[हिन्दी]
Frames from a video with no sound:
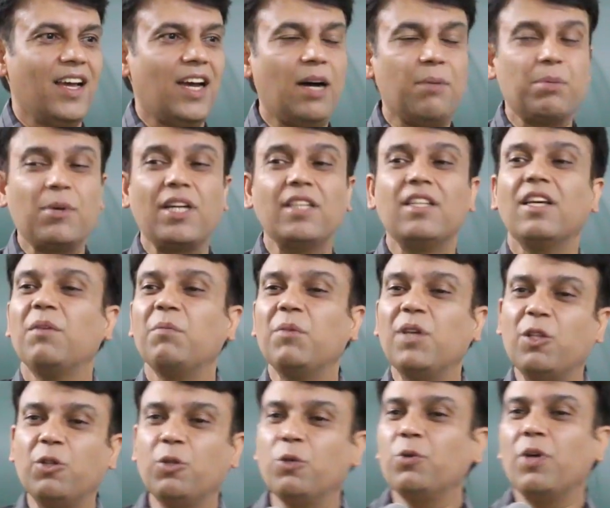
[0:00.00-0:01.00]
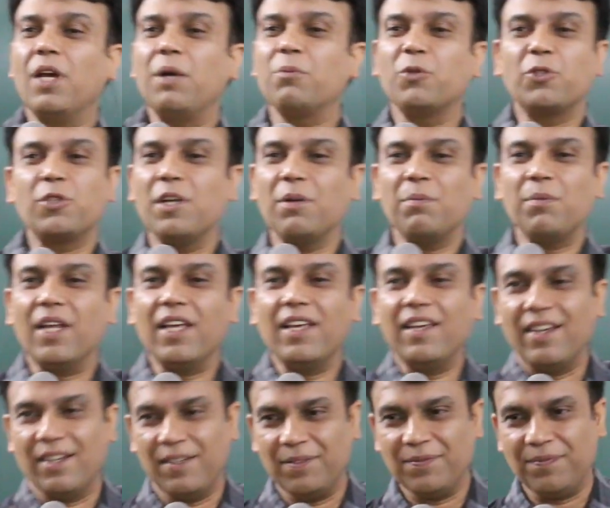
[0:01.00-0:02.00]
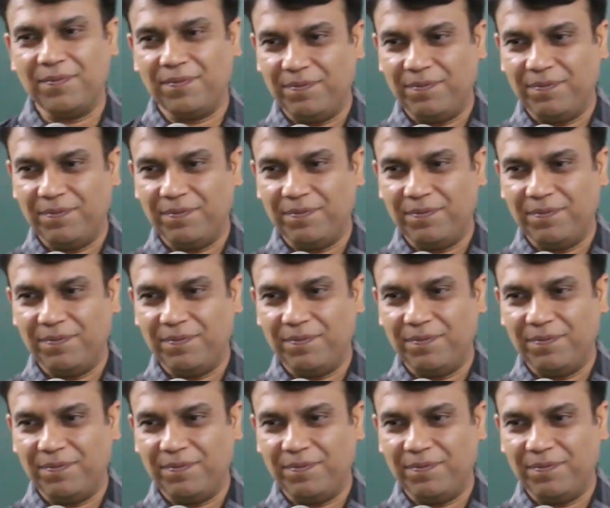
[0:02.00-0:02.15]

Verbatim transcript: आपका धर्म हिंदू या मुस्लिम नहीं है